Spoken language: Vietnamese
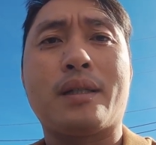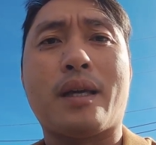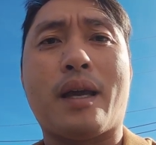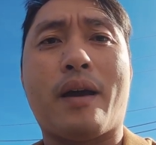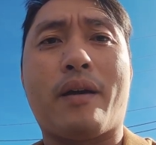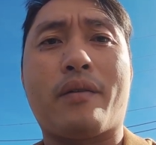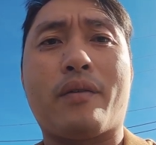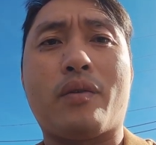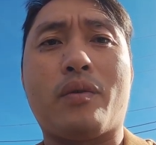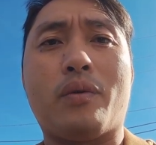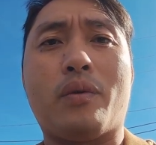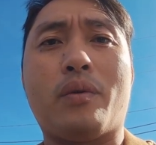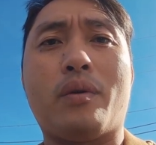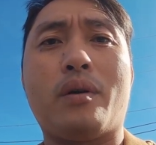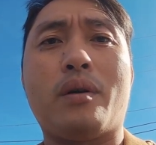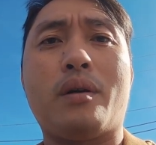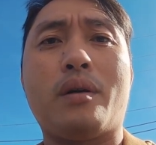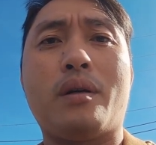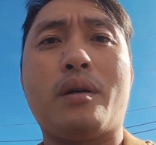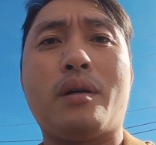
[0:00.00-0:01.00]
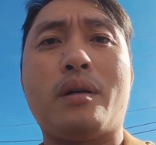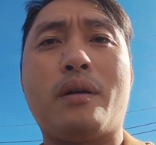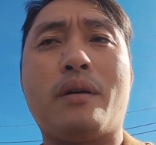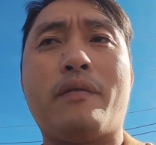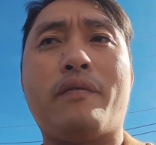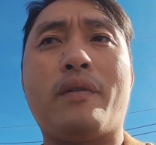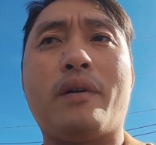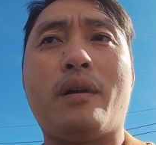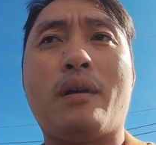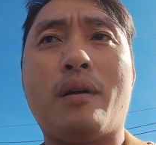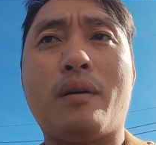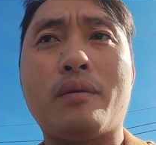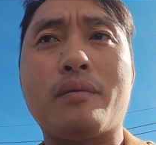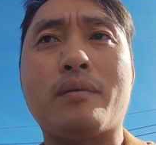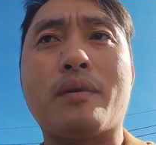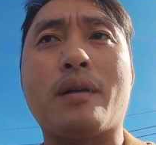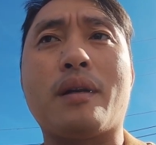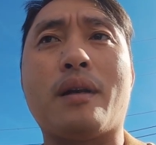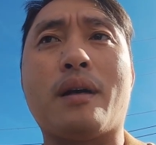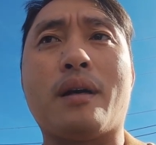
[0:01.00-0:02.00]
trang của vlog
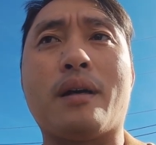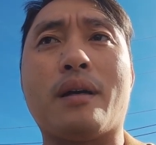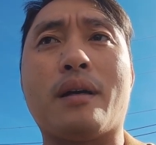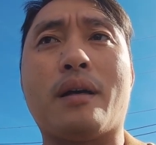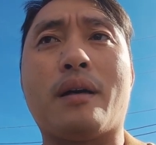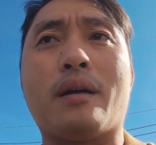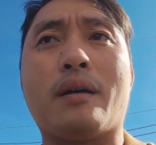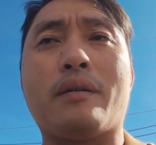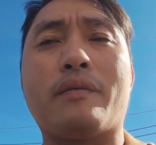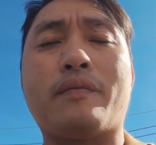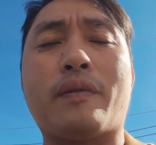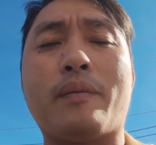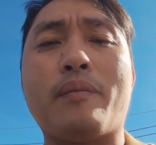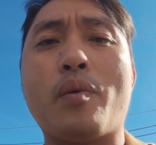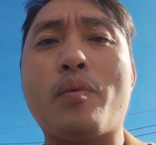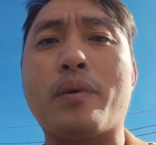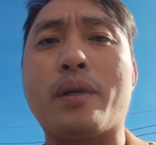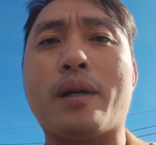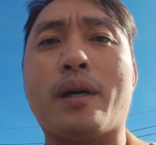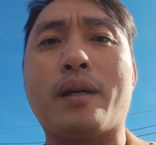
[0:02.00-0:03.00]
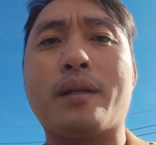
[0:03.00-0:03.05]
hay là Facebook gì